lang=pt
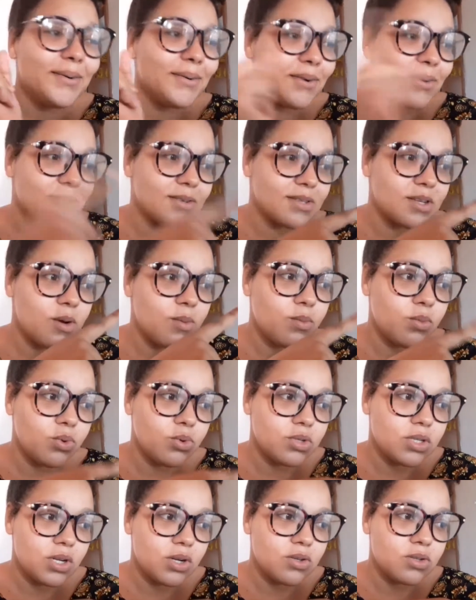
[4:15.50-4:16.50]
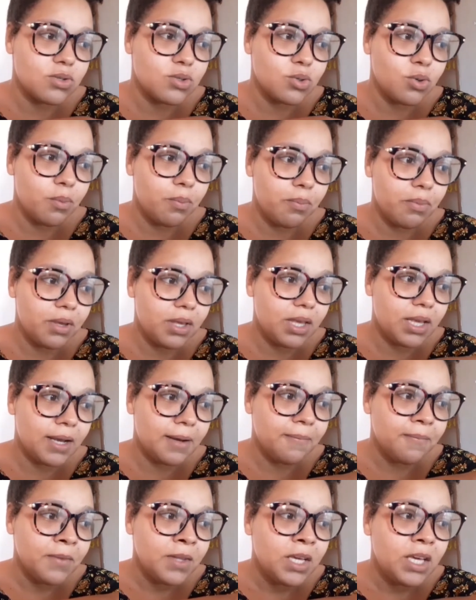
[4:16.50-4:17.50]
o nosso almoço, a nossa
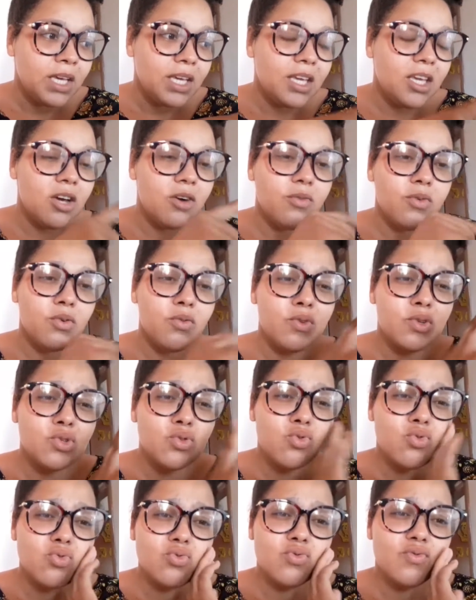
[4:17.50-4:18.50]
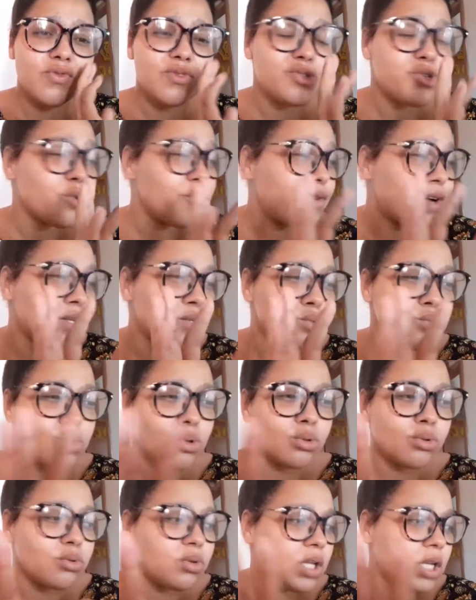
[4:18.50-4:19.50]
sopinha. E eu vou ver se eu, se eu faço
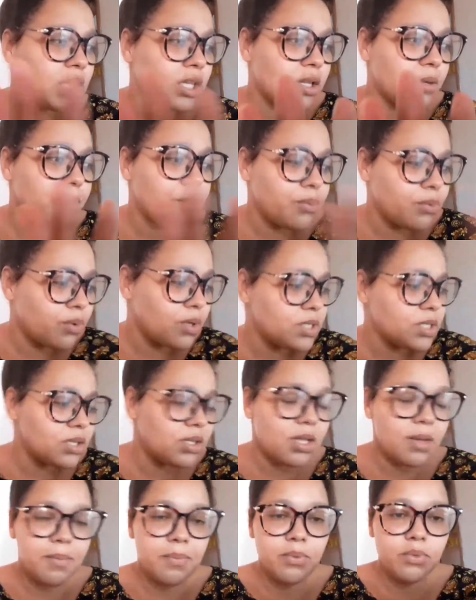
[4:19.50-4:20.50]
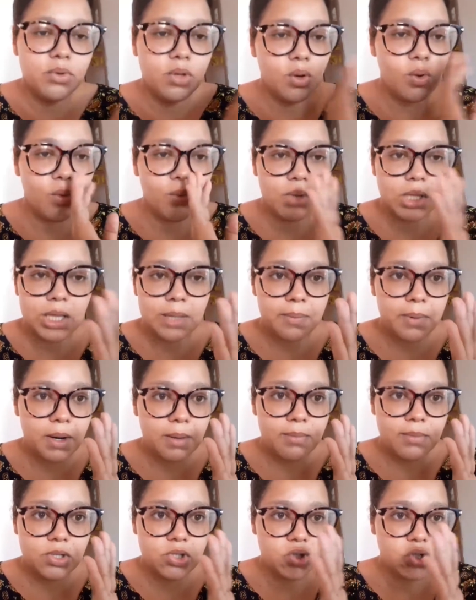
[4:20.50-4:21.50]
todo dia, tipo, esse tipo de comida para
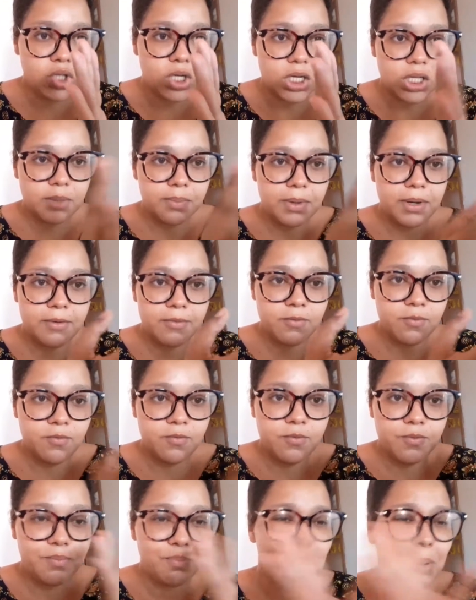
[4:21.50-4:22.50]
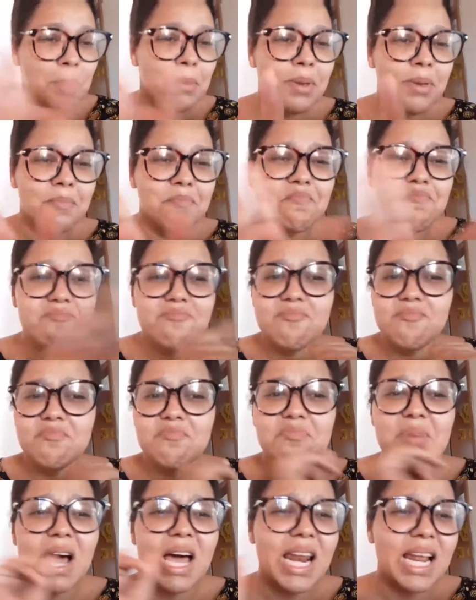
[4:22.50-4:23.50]
mim já, para pra mim
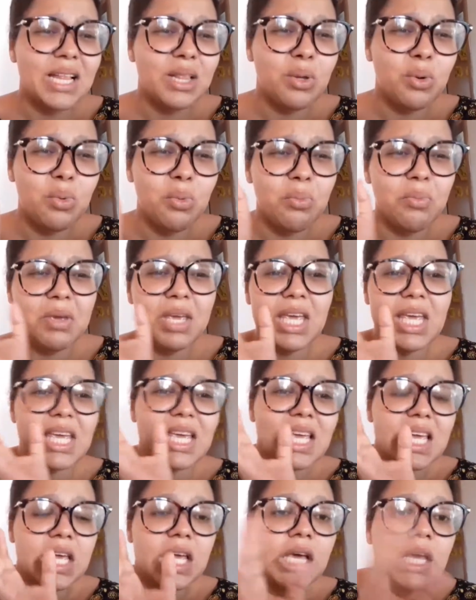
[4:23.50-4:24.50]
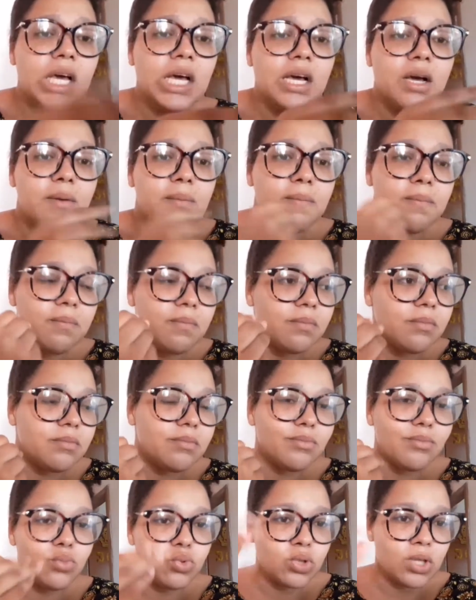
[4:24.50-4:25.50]
parar de comer
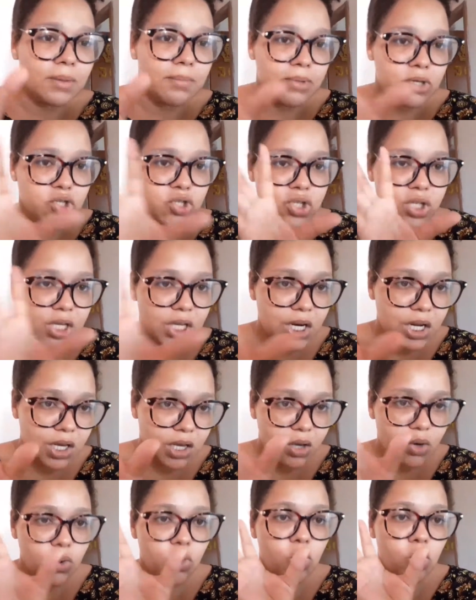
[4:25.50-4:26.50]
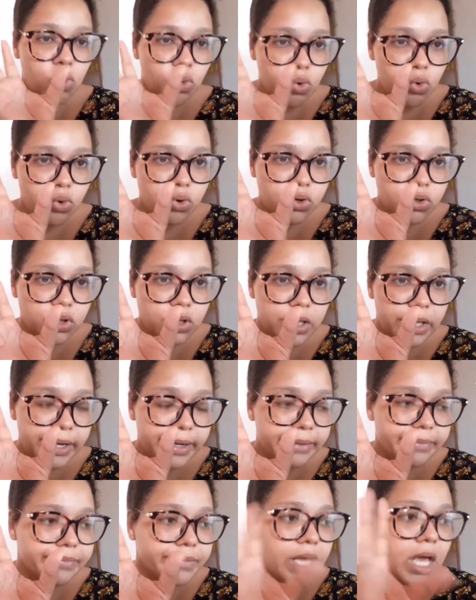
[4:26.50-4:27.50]
muita besteira que
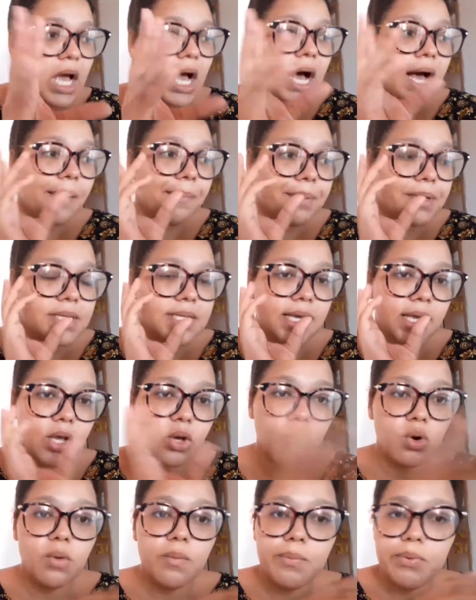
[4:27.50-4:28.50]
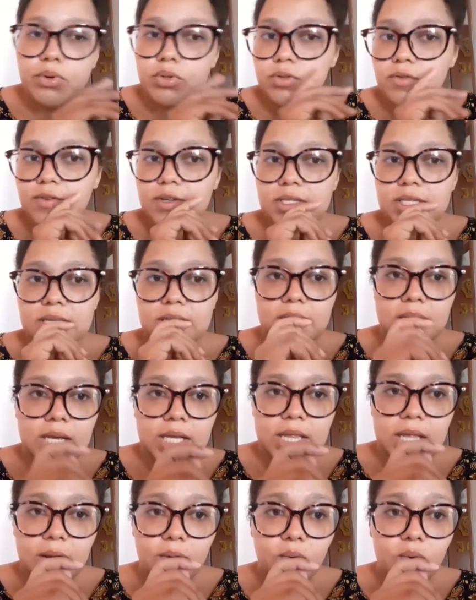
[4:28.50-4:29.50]
engorda. Apesar que eu não posso fazer
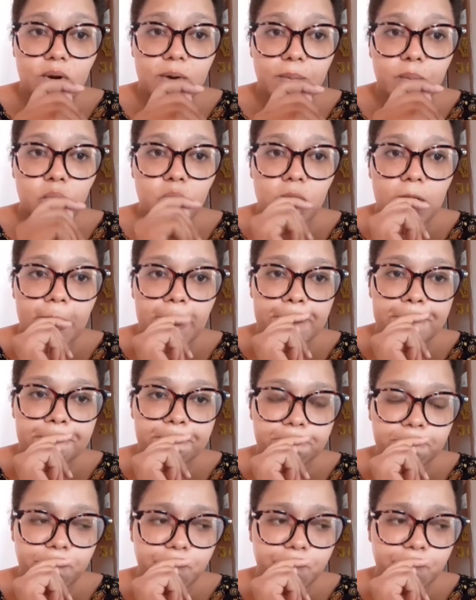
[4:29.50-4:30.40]
dieta agora, porque